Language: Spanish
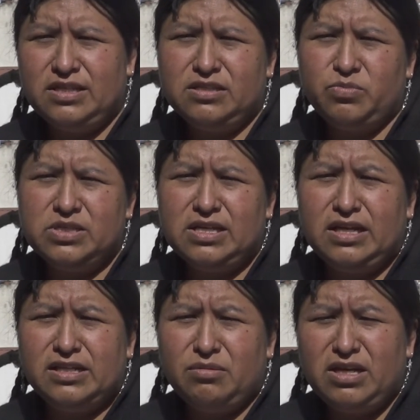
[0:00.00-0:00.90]
después hay
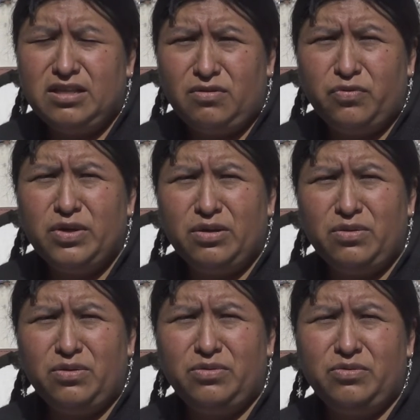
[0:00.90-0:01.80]
el tema del
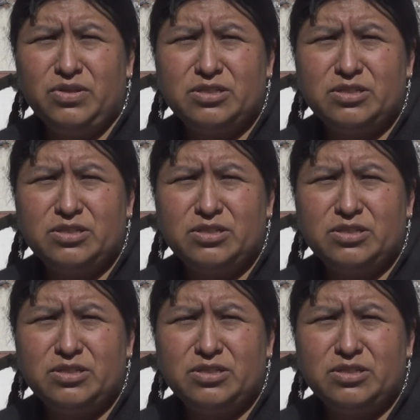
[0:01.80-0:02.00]
fuego, ¿no?